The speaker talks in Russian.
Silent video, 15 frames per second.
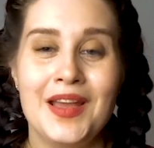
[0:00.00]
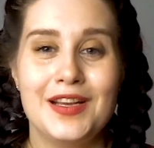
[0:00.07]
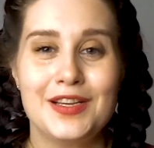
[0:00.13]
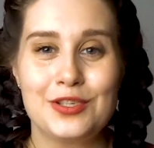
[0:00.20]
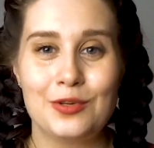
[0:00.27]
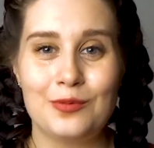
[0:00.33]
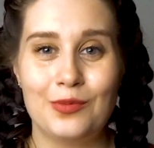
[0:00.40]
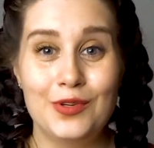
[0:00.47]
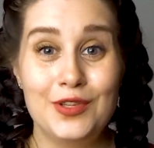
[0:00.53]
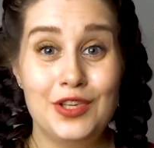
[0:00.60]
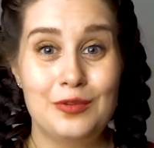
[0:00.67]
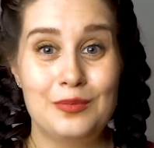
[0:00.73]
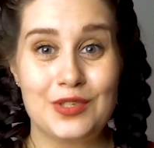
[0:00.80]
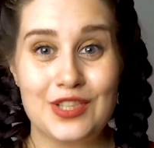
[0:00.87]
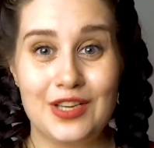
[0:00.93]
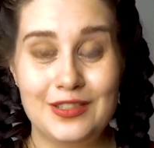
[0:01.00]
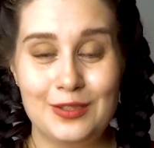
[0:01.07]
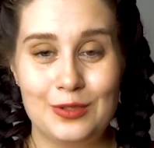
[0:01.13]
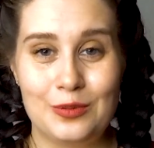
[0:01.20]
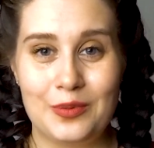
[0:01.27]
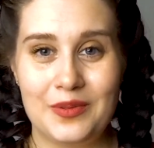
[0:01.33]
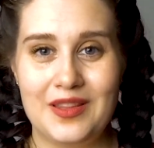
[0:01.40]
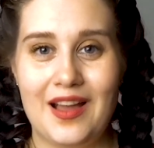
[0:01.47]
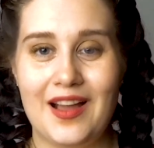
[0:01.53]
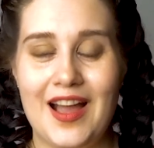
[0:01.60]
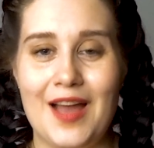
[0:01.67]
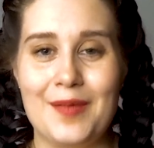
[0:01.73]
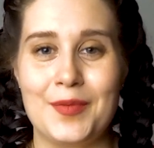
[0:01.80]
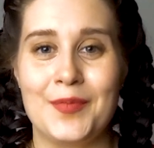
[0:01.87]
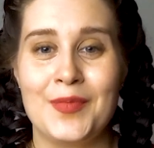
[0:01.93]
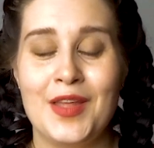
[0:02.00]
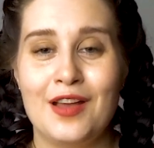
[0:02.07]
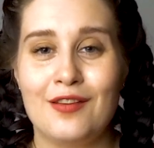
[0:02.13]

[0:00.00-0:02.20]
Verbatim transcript: чтобы он не мешался тут под ногами.